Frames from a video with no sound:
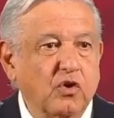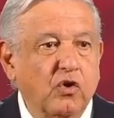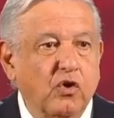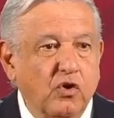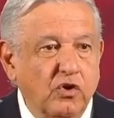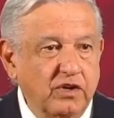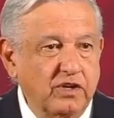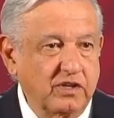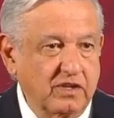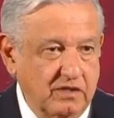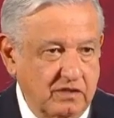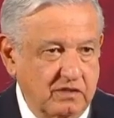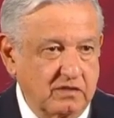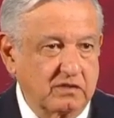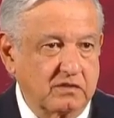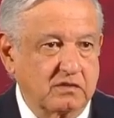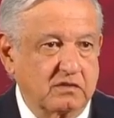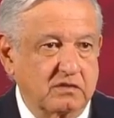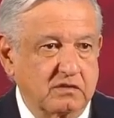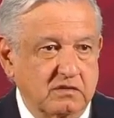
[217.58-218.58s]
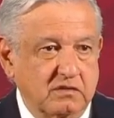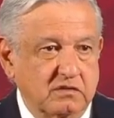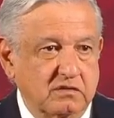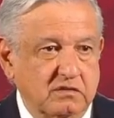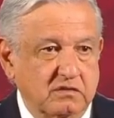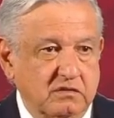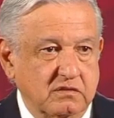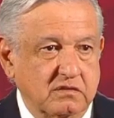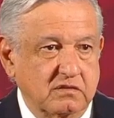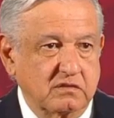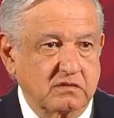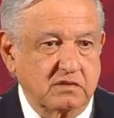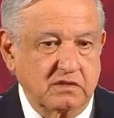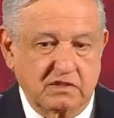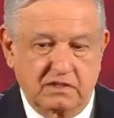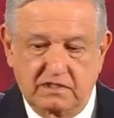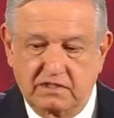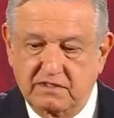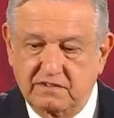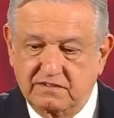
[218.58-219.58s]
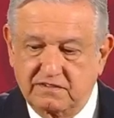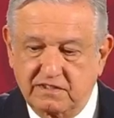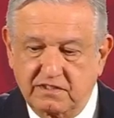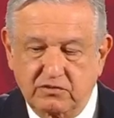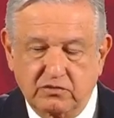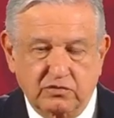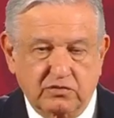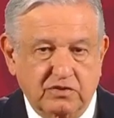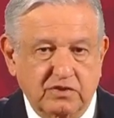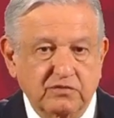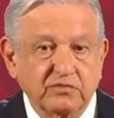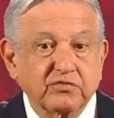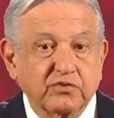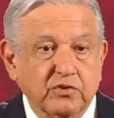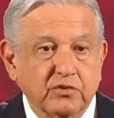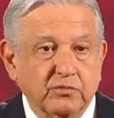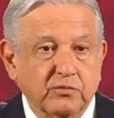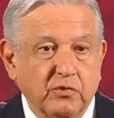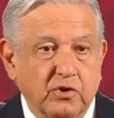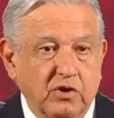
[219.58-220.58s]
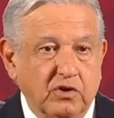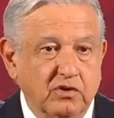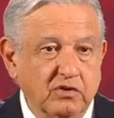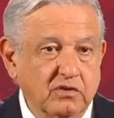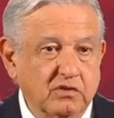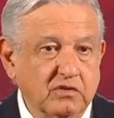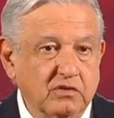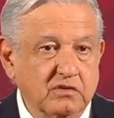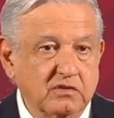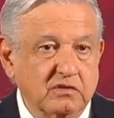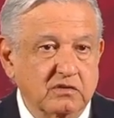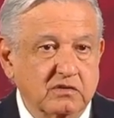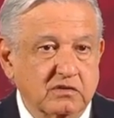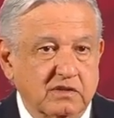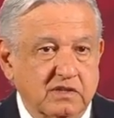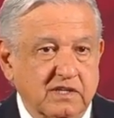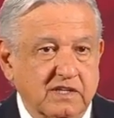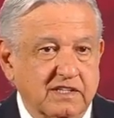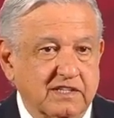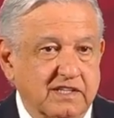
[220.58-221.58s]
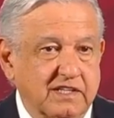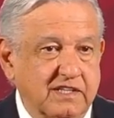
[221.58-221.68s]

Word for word: hoy eh, se nos informó que